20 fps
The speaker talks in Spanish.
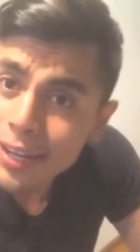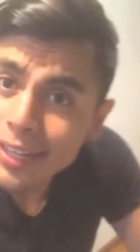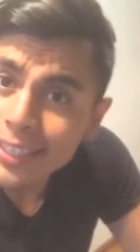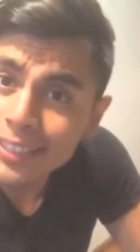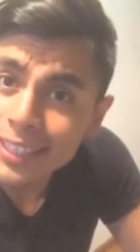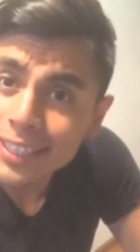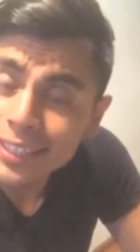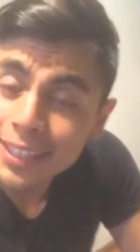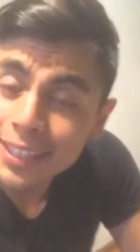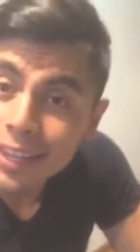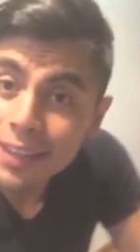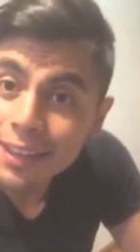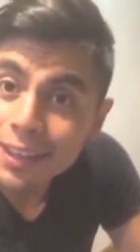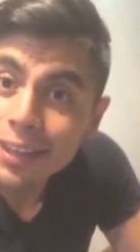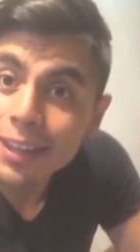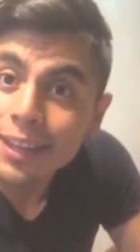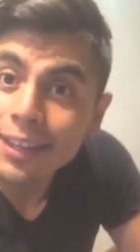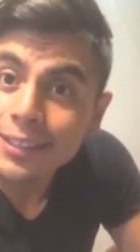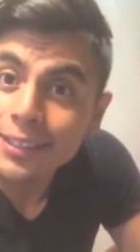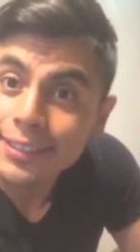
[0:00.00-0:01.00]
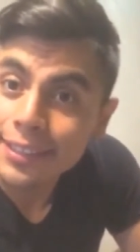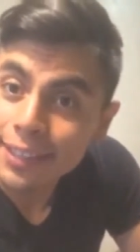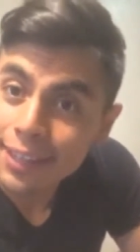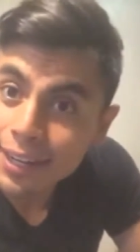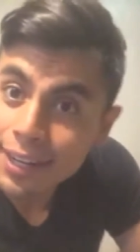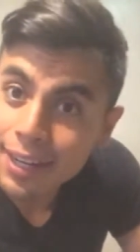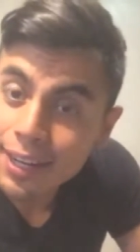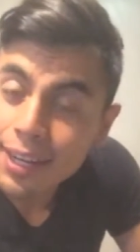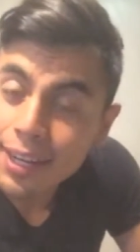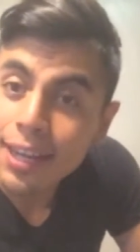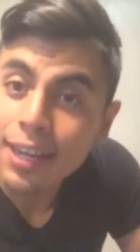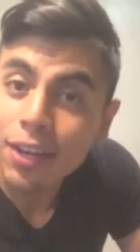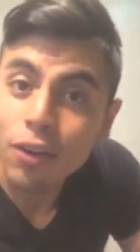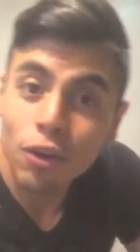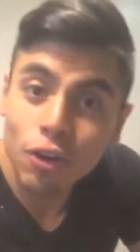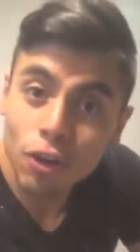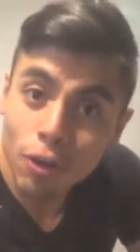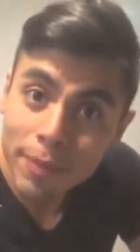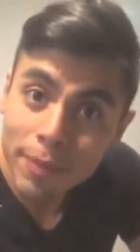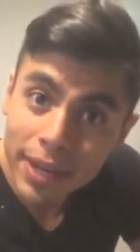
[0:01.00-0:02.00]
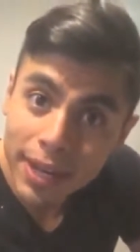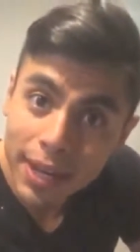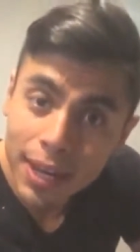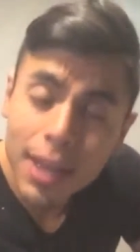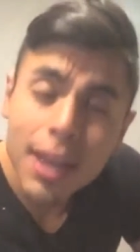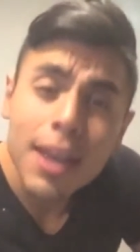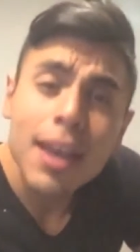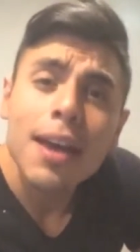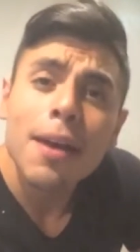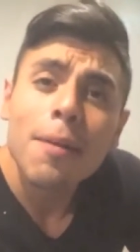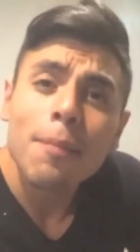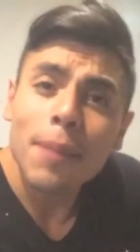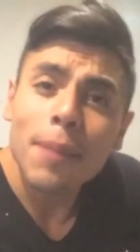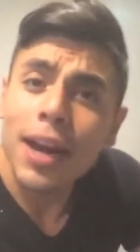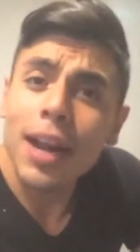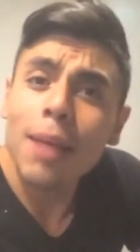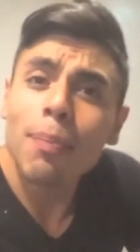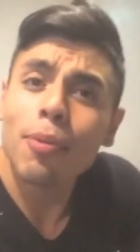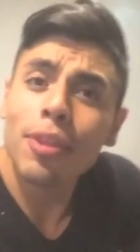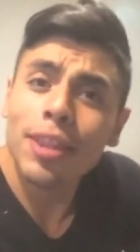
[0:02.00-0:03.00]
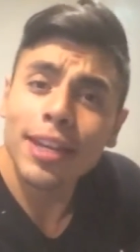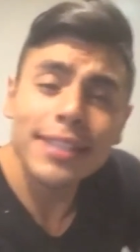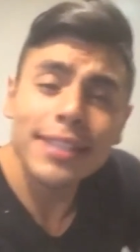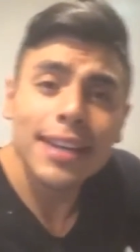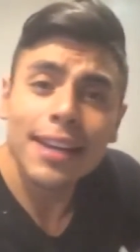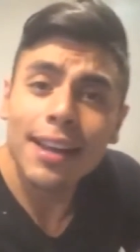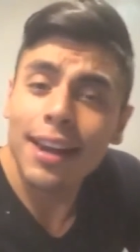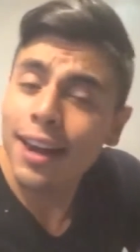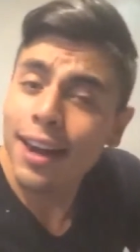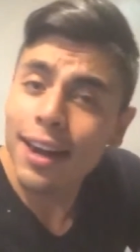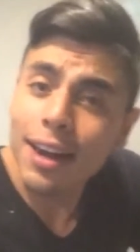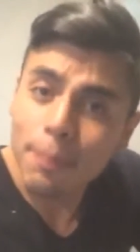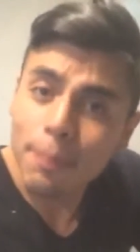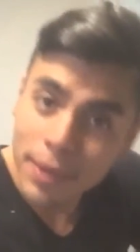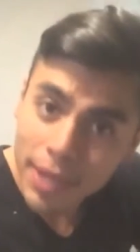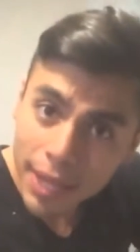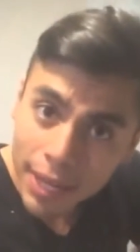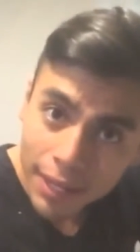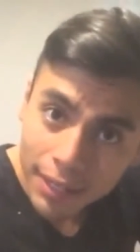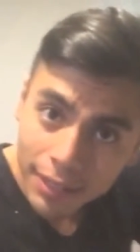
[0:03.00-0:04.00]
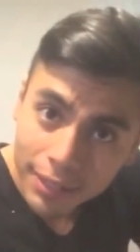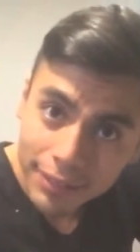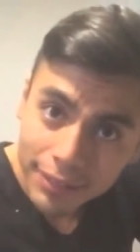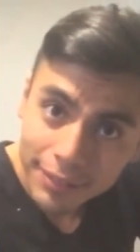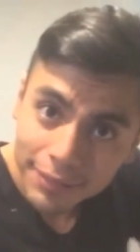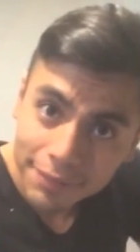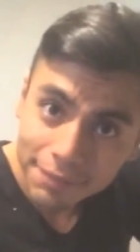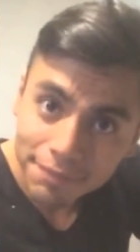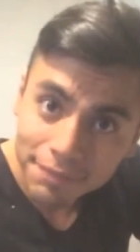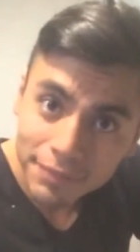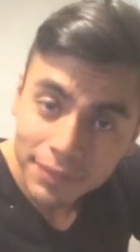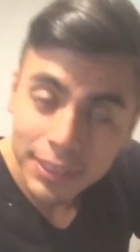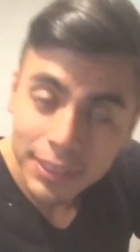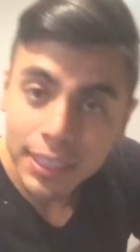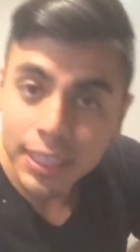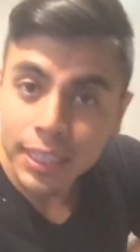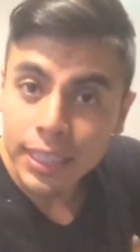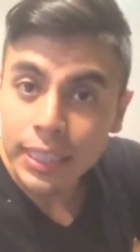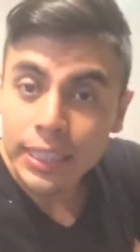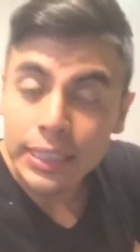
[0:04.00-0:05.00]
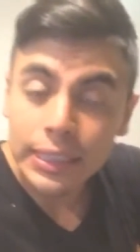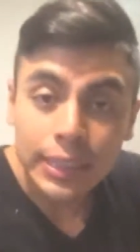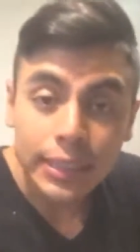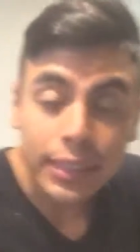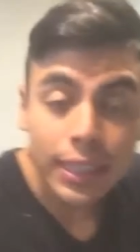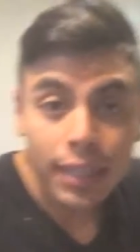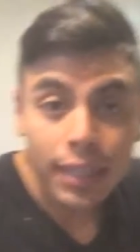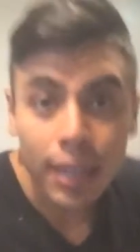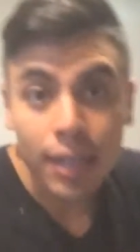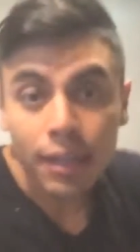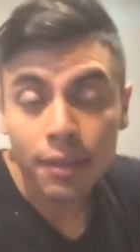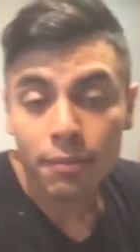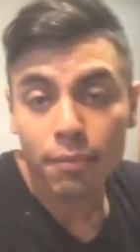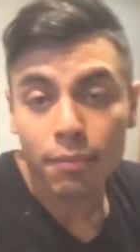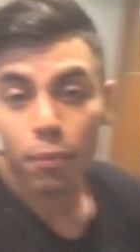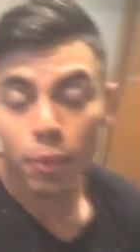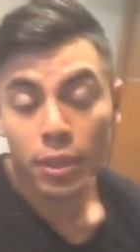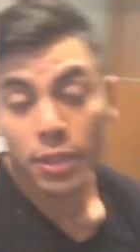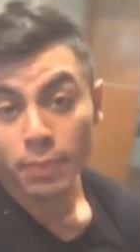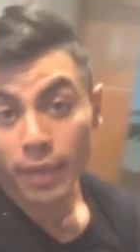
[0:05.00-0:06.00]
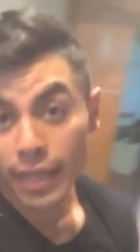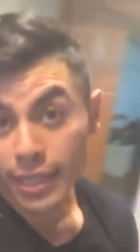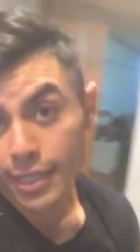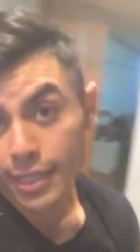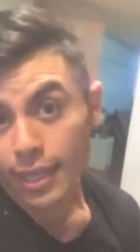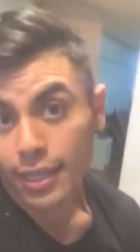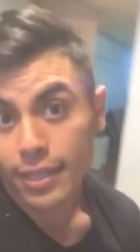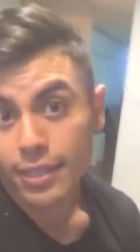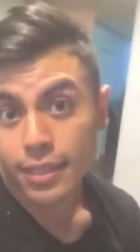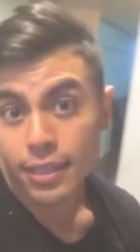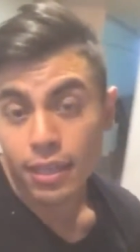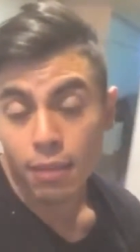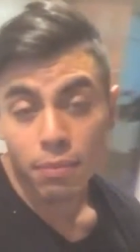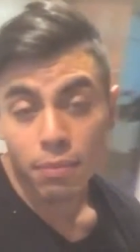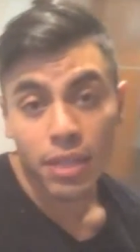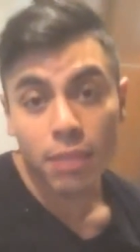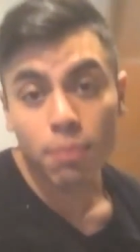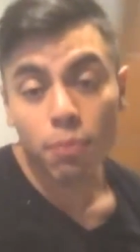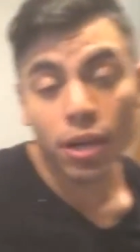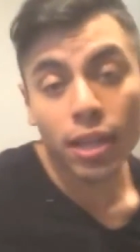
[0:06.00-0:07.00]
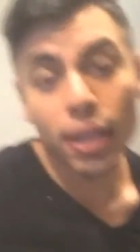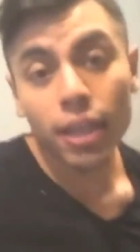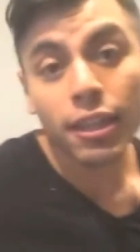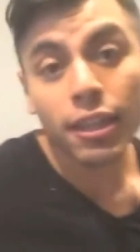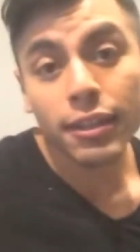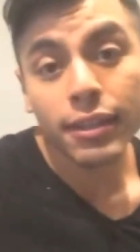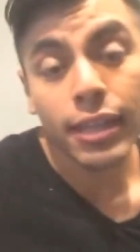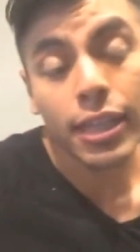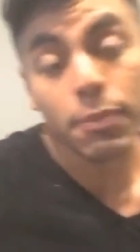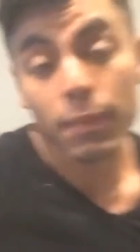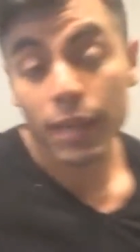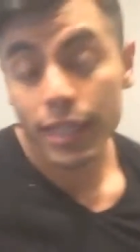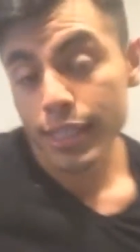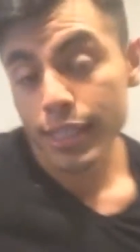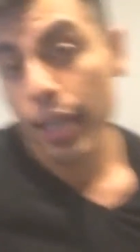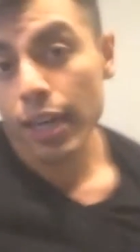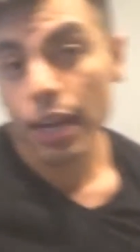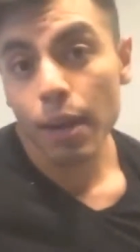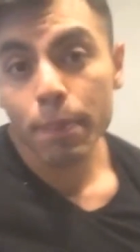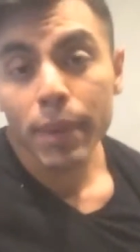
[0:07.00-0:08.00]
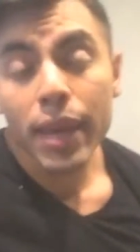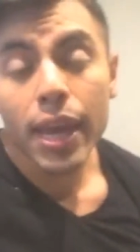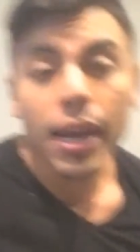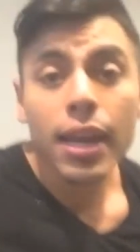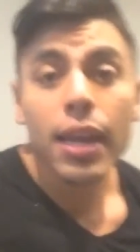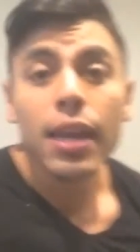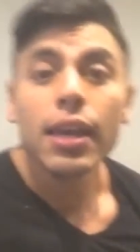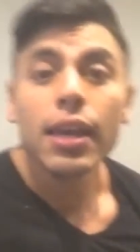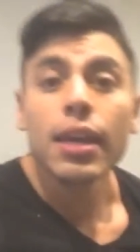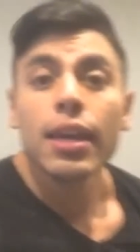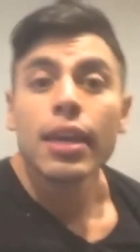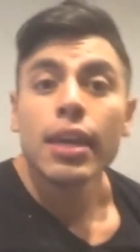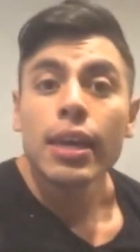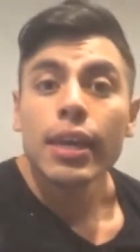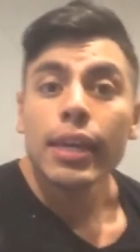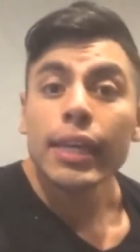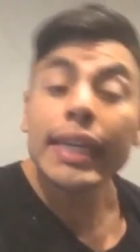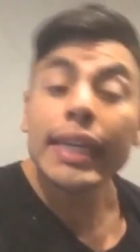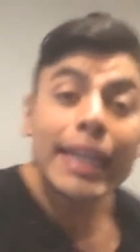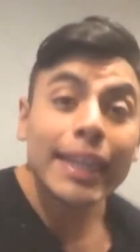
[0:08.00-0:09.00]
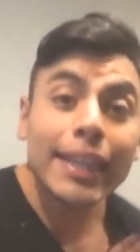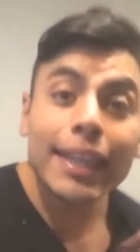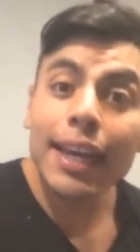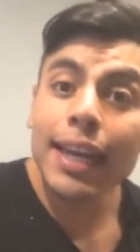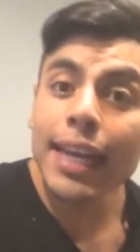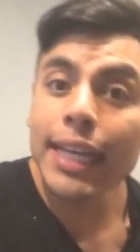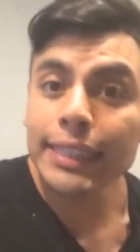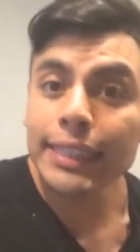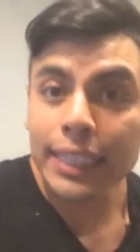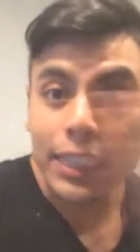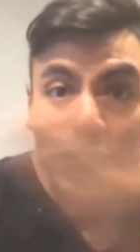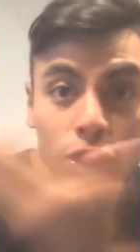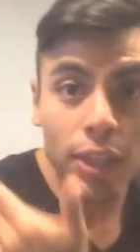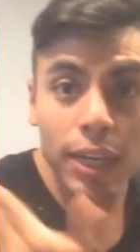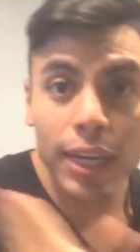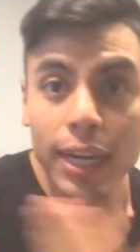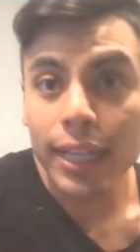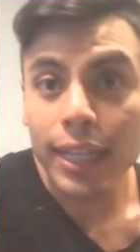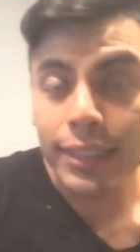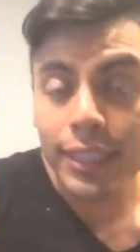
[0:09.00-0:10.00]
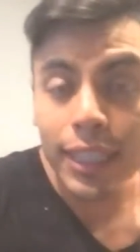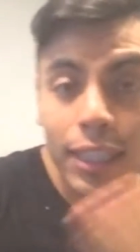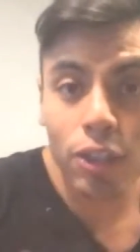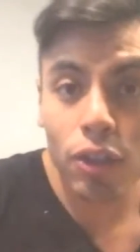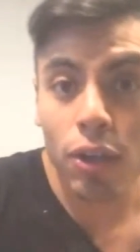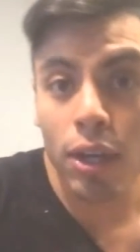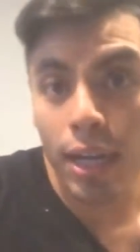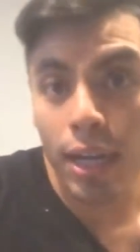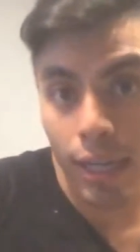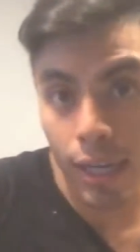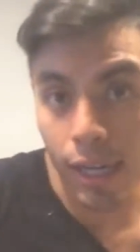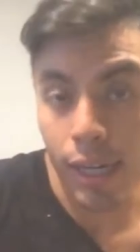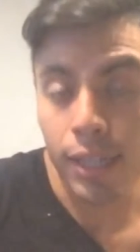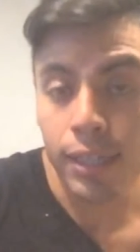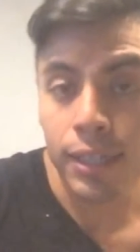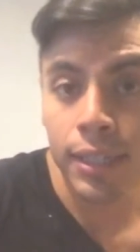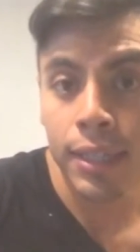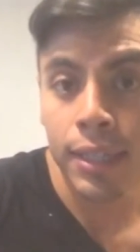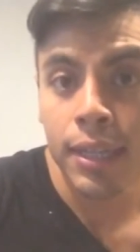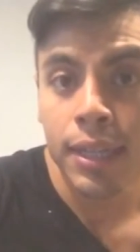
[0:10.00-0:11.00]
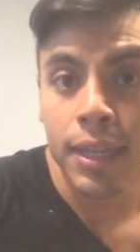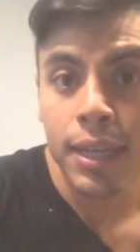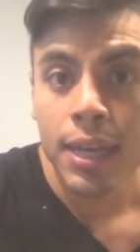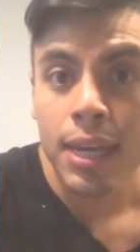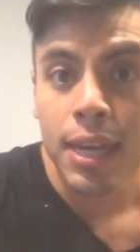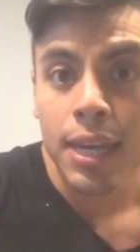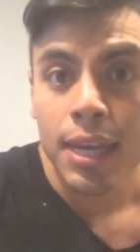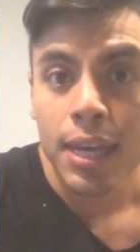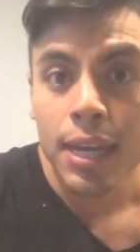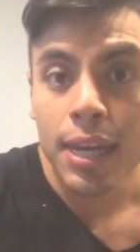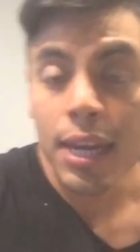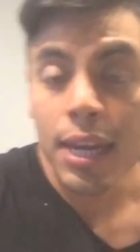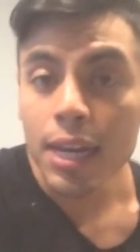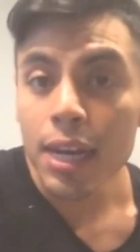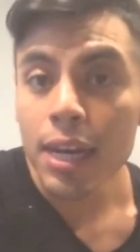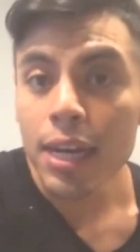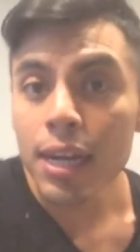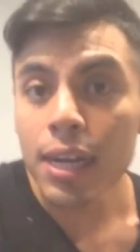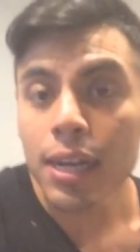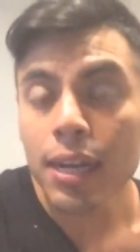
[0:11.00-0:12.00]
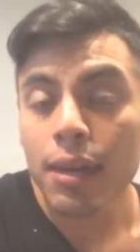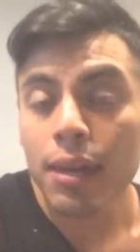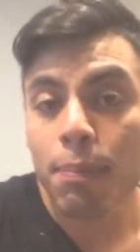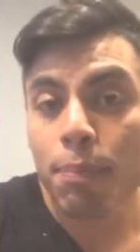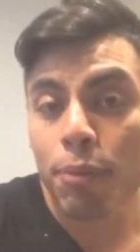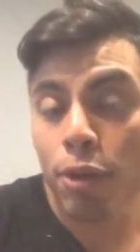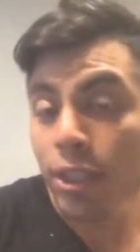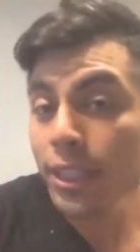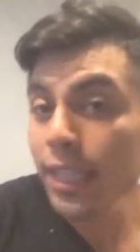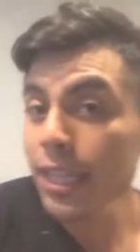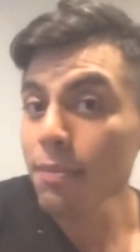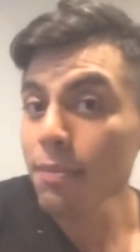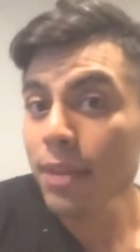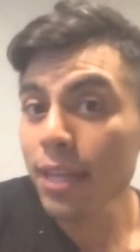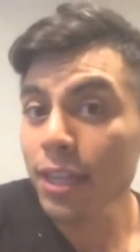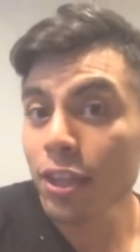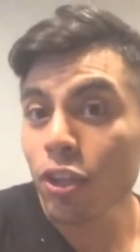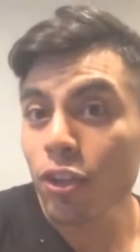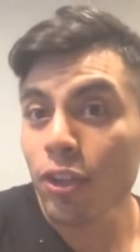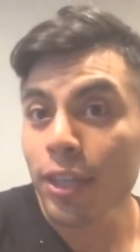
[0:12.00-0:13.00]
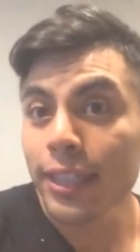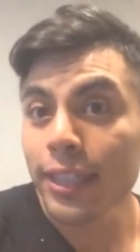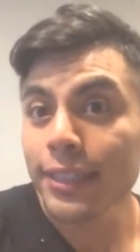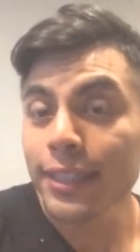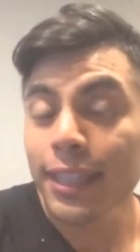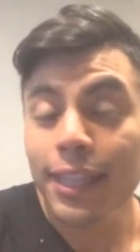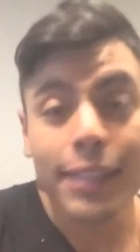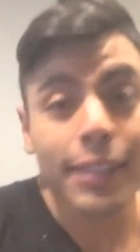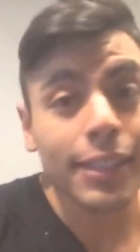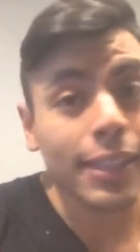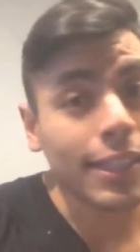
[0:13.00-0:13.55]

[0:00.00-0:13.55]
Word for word: receta casera, económica, para poderse aclarar la piel y si tienen pues manchas, también pueden desmanchar la piel y quitar el exceso de grasa en toda la cara. El procedimiento es el siguiente.